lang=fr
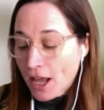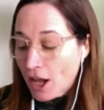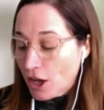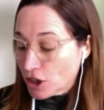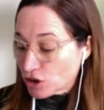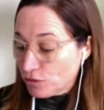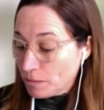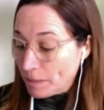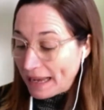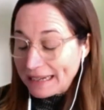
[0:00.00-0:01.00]
Euh, je vous
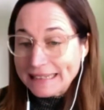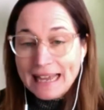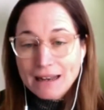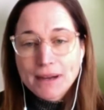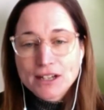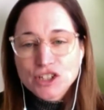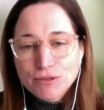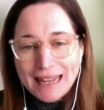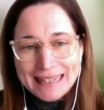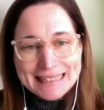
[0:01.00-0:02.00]
parle également, j'ai
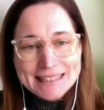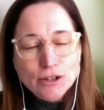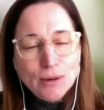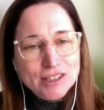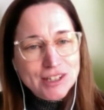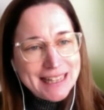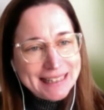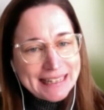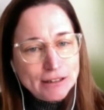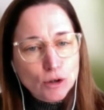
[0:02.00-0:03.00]
vu la question, est-ce que
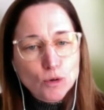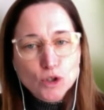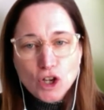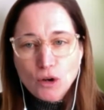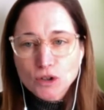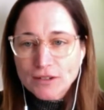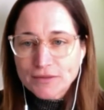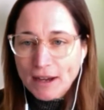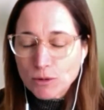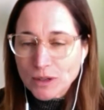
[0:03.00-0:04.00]
certains cours seront
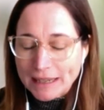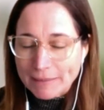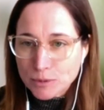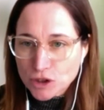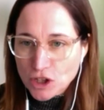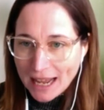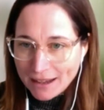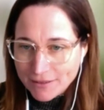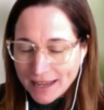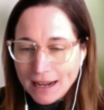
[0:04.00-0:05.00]
offerts au campus de
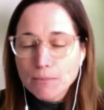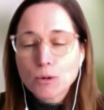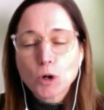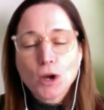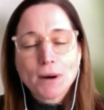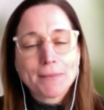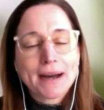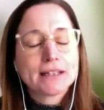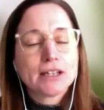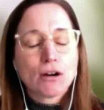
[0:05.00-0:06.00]
Laval? Pour le
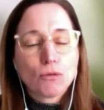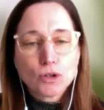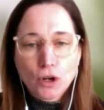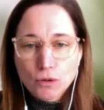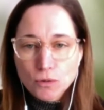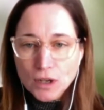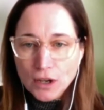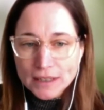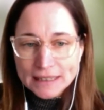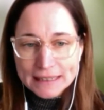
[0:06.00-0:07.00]
moment, il n'y a aucun cours
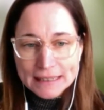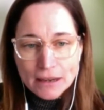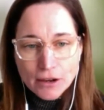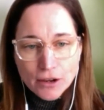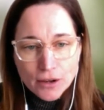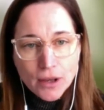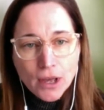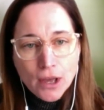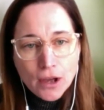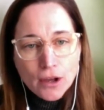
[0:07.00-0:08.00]
euh, qui euh,
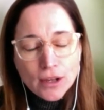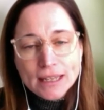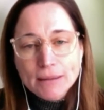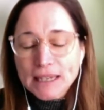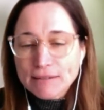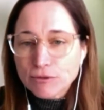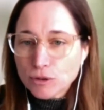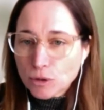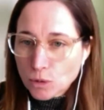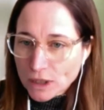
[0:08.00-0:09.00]
est
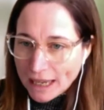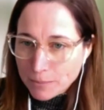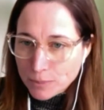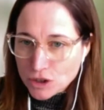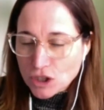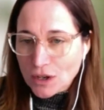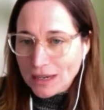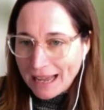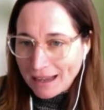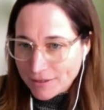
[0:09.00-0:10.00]
prévu au campus
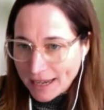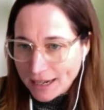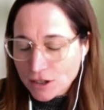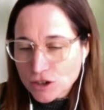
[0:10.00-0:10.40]
Laval.